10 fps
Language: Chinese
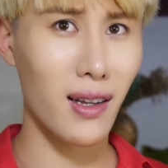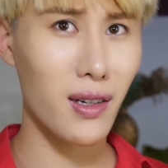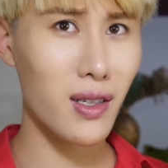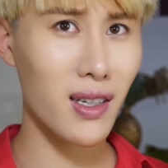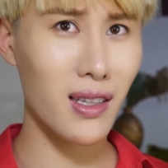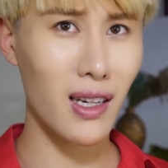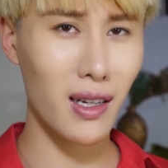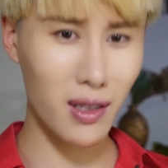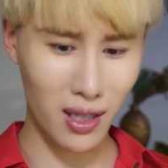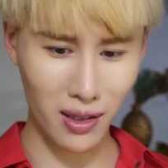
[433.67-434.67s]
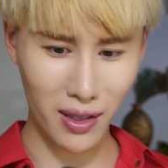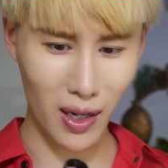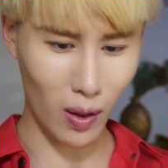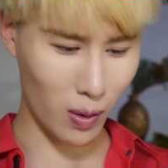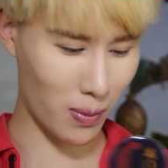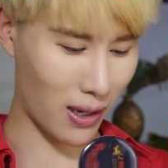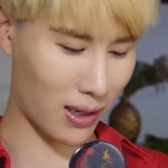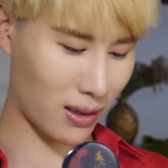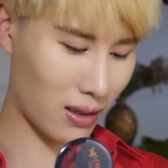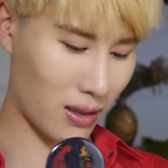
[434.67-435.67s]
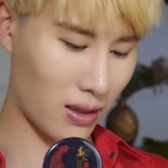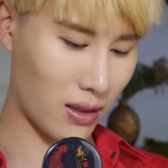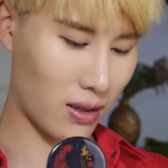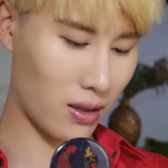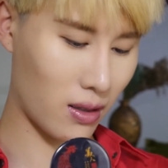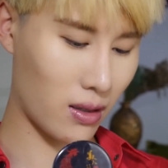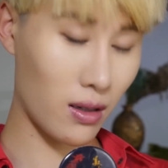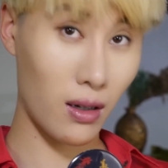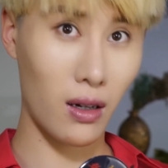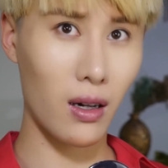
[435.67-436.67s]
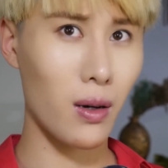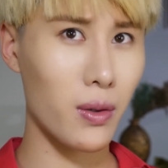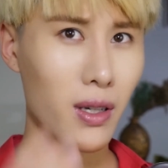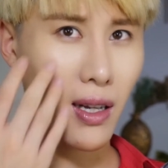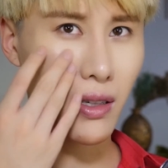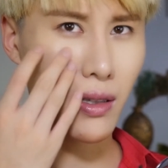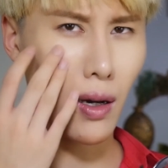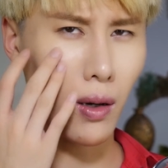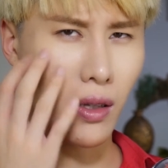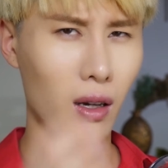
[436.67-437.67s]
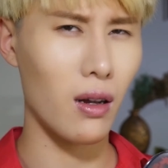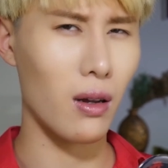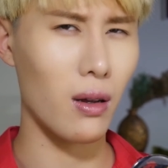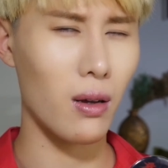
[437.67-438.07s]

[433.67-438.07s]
是刚才蹭掉了吗？啊，我的脸真的好疼，哎！